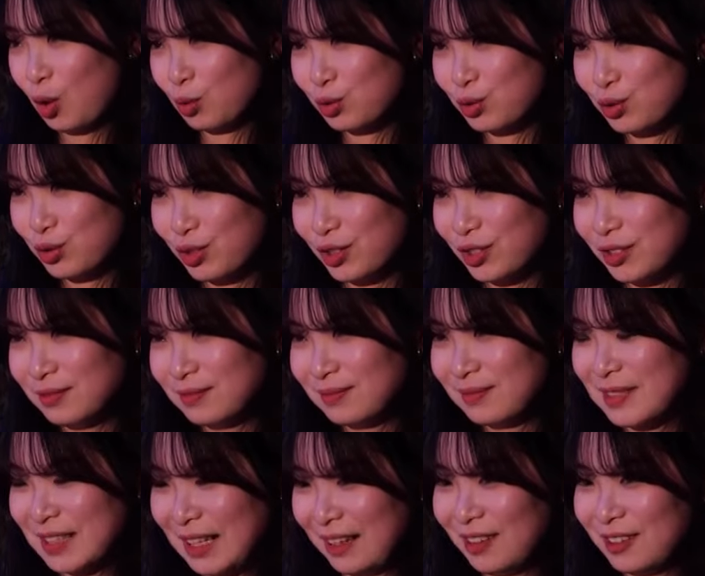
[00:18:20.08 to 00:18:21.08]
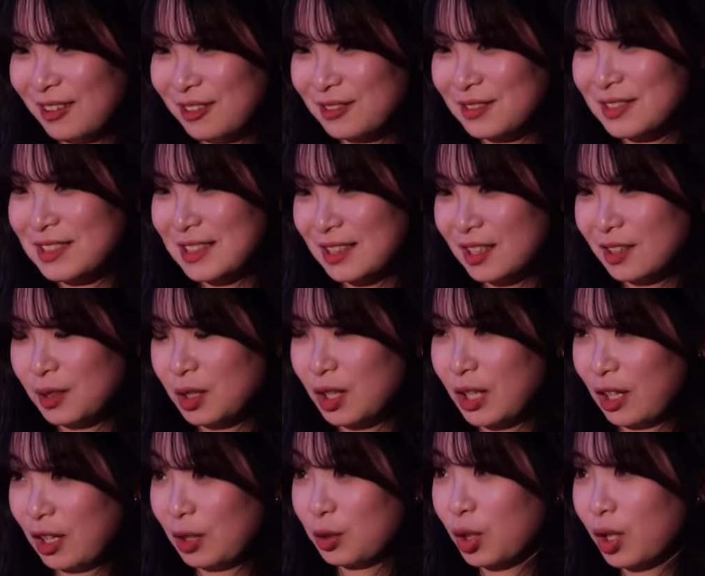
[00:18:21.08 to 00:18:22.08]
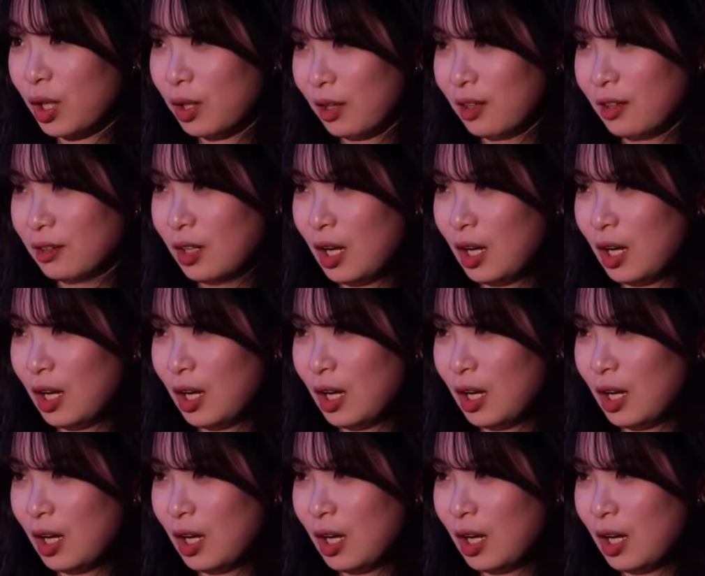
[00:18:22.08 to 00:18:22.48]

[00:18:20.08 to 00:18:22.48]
мои ученики очень ответственные и прилежные.